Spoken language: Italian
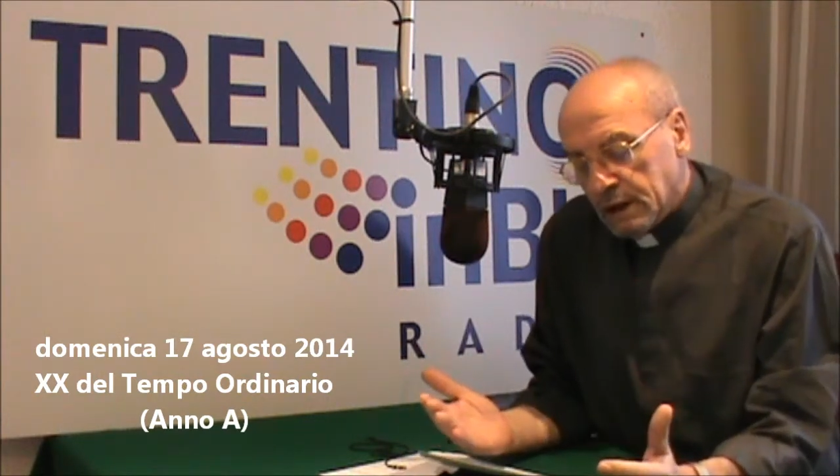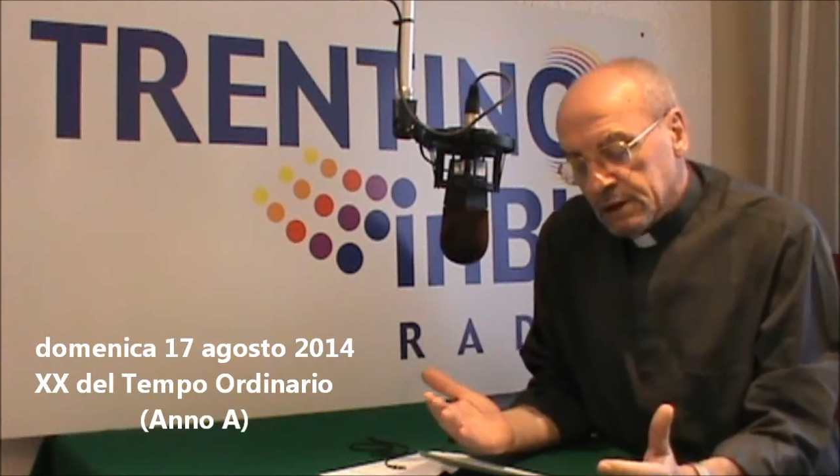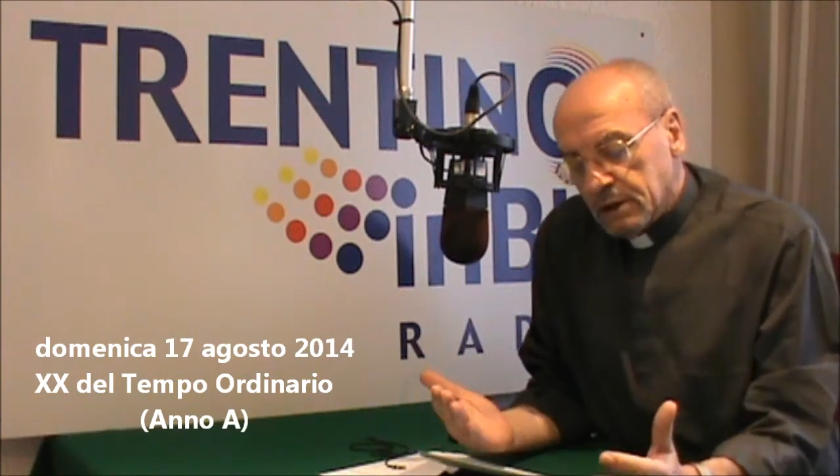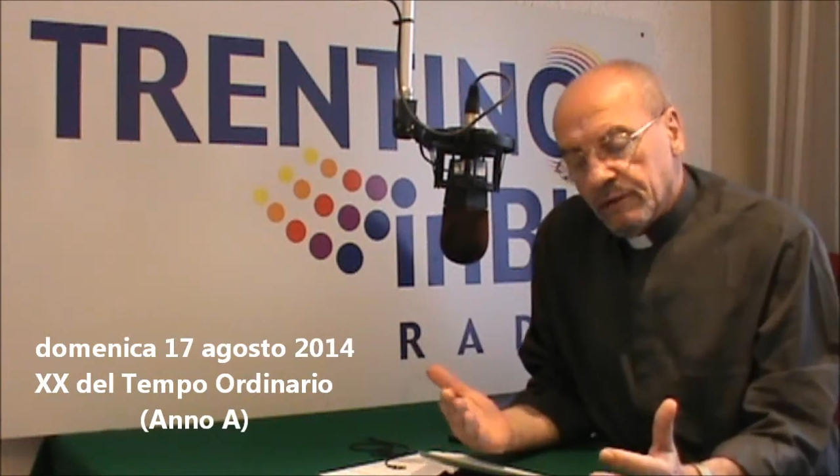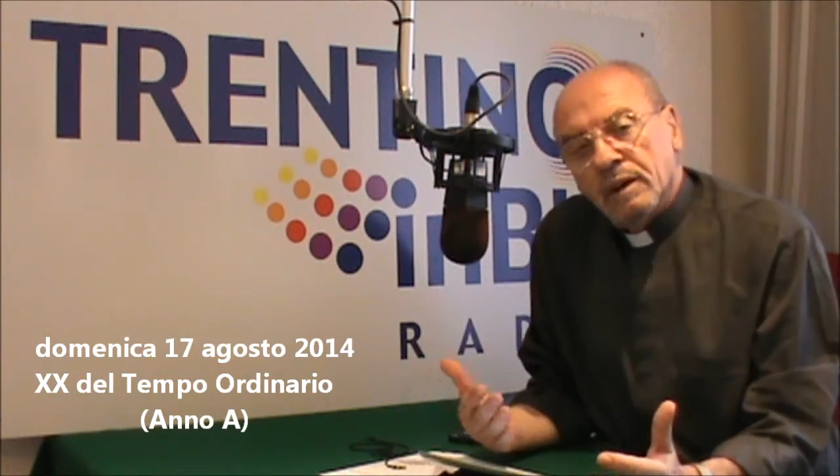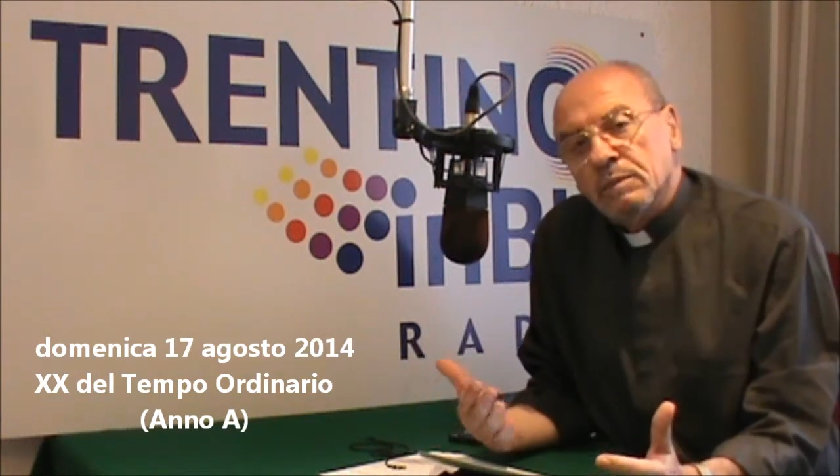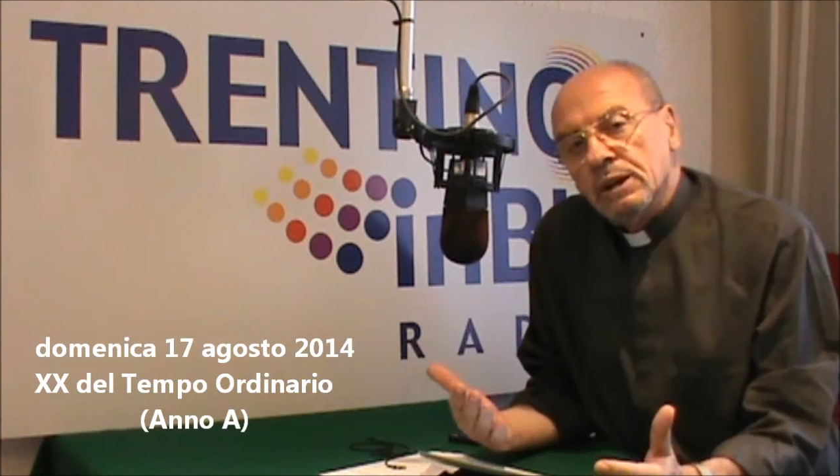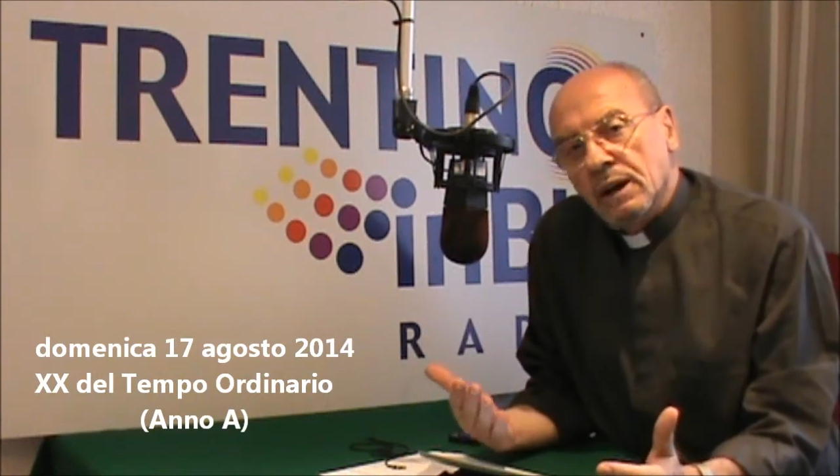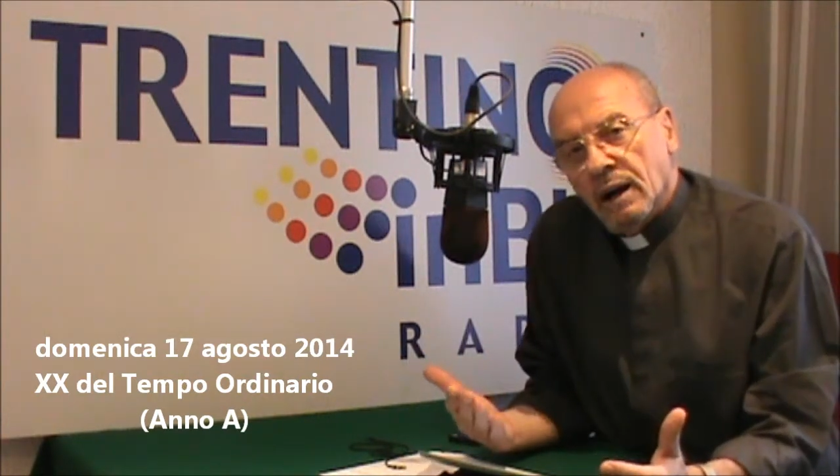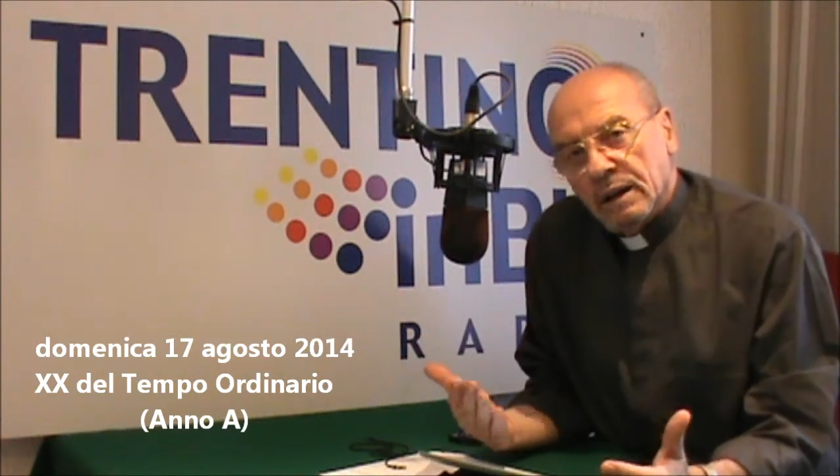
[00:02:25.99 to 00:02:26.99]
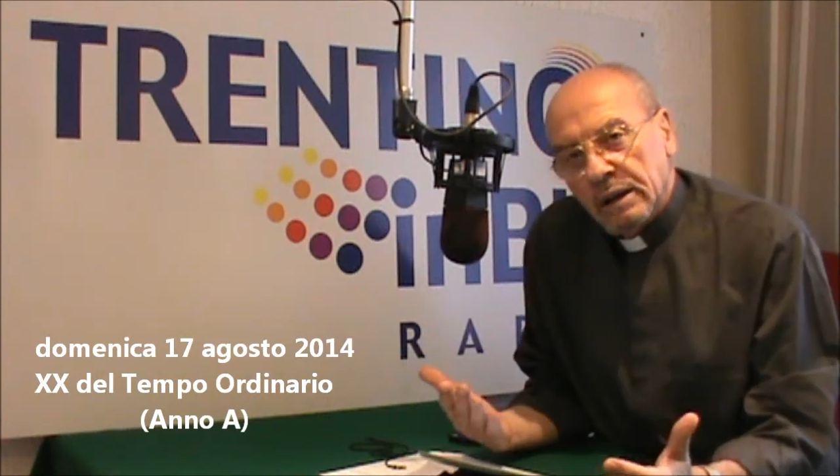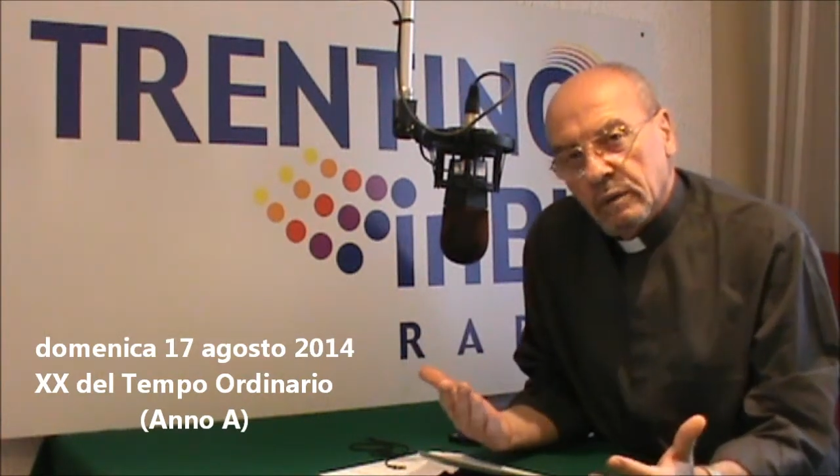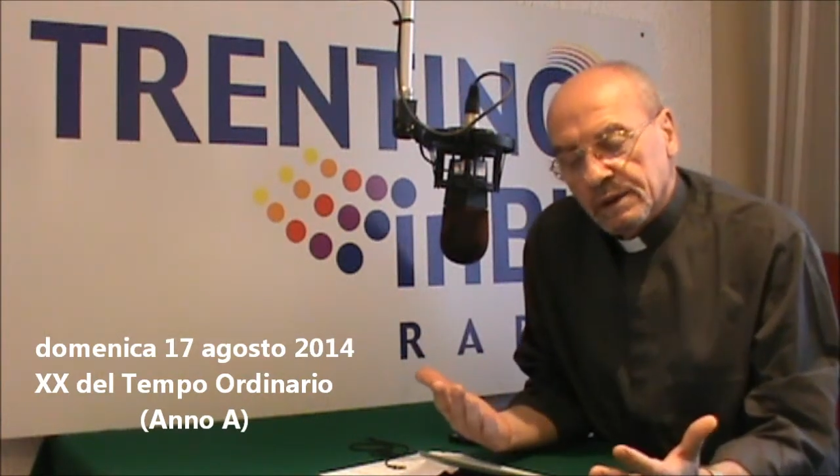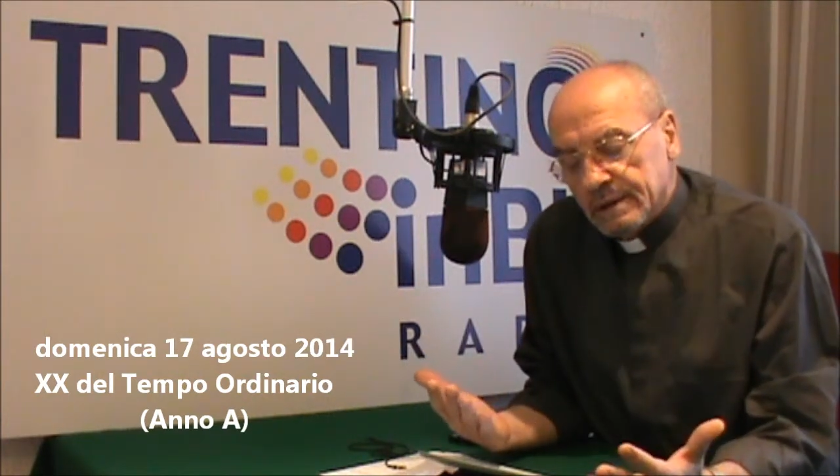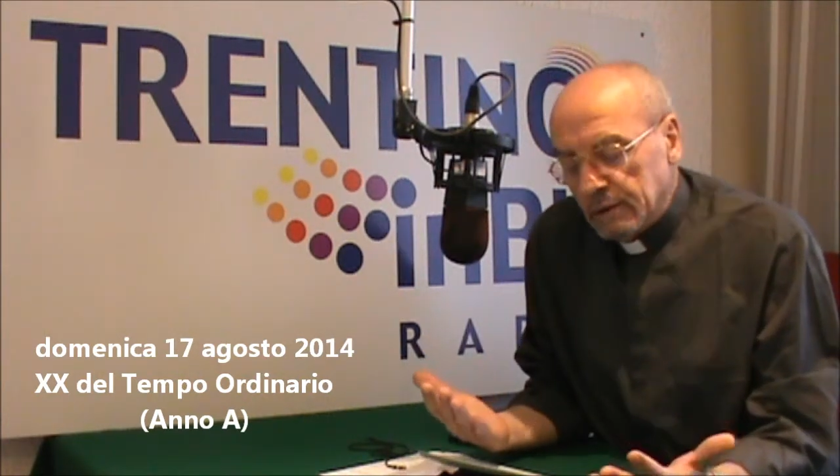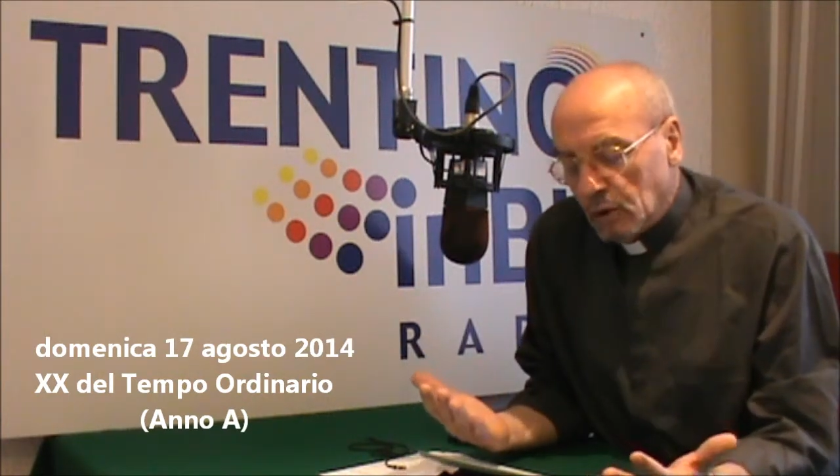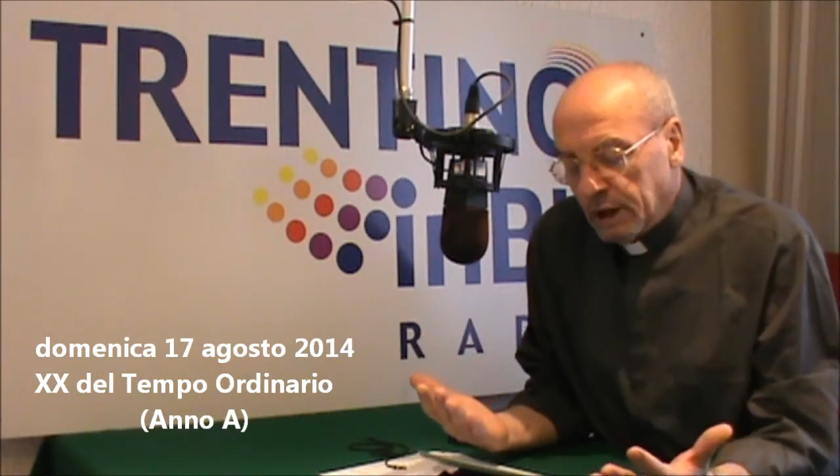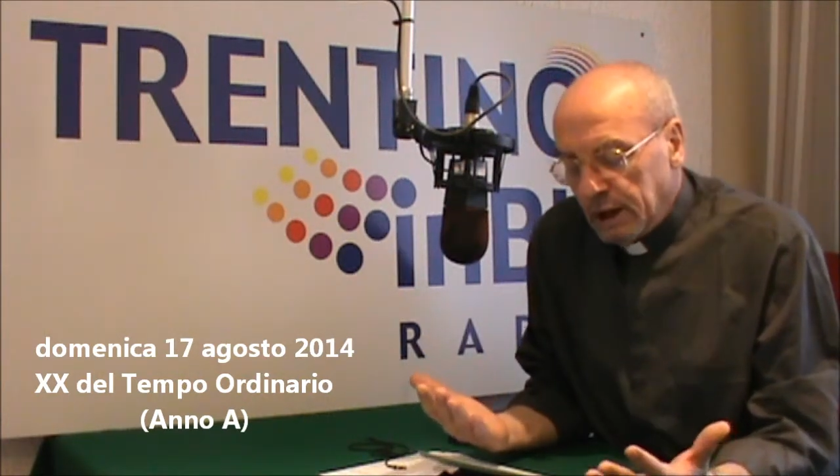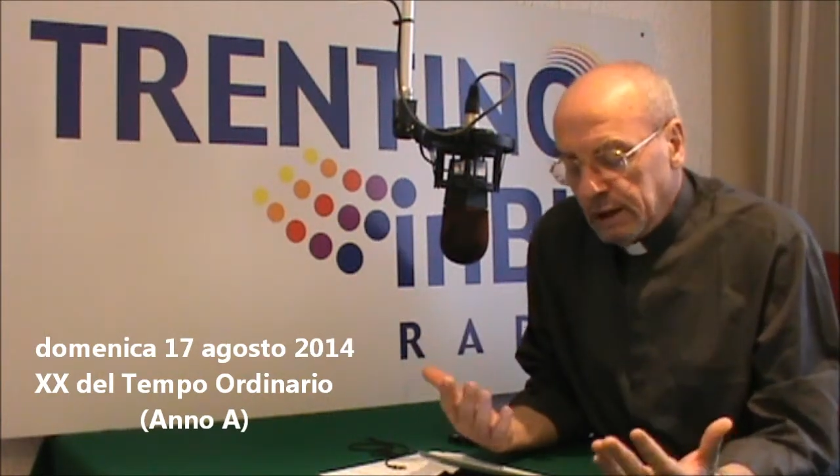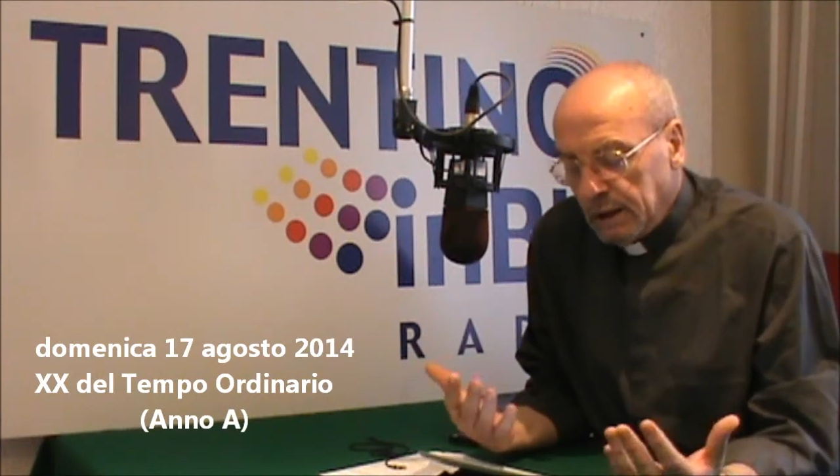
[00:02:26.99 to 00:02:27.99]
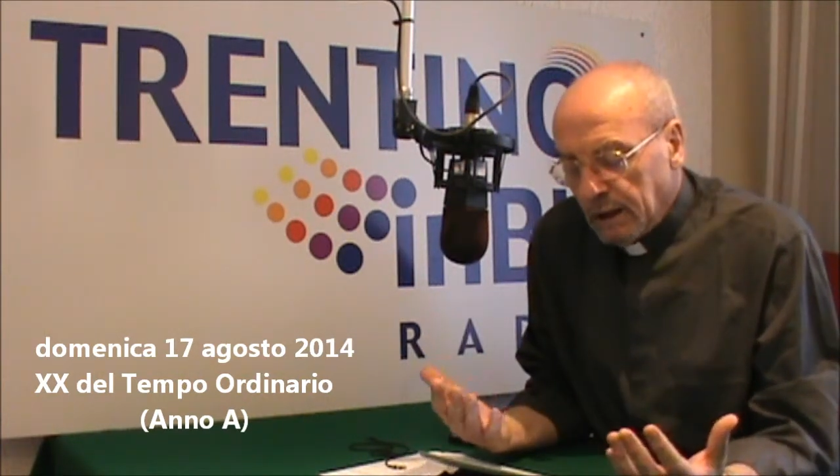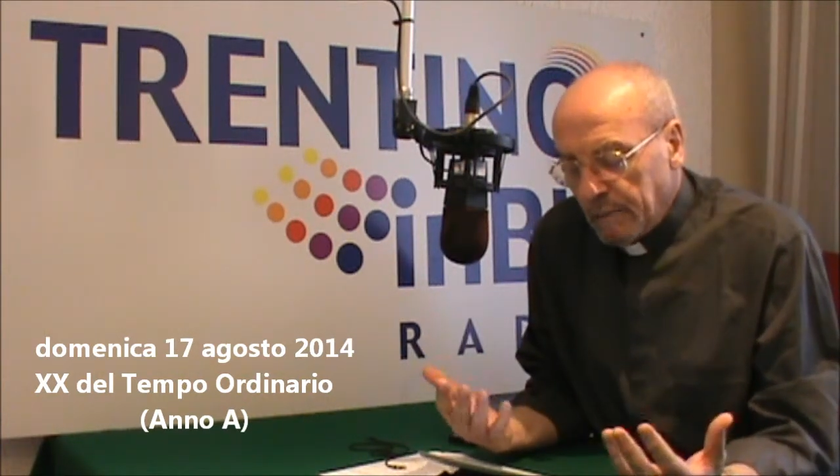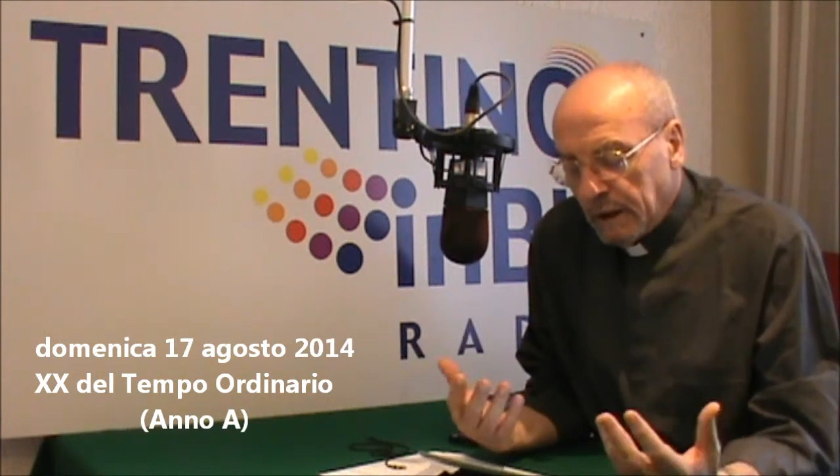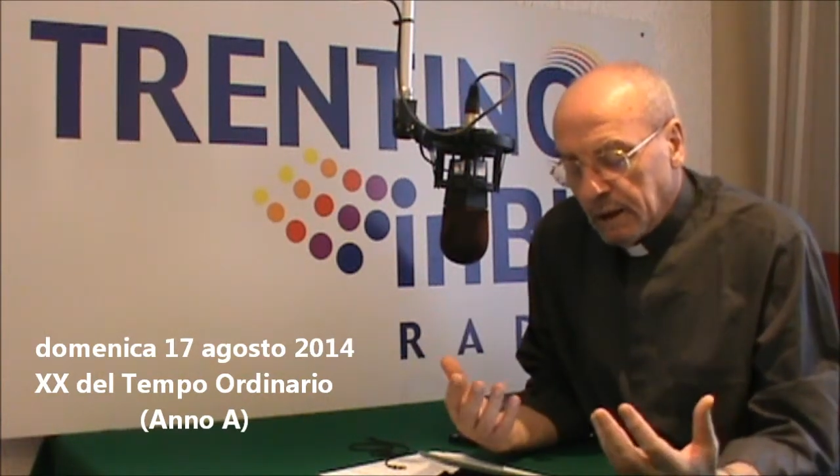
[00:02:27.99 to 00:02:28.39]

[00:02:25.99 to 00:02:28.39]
già ci è familiare in queste domeniche.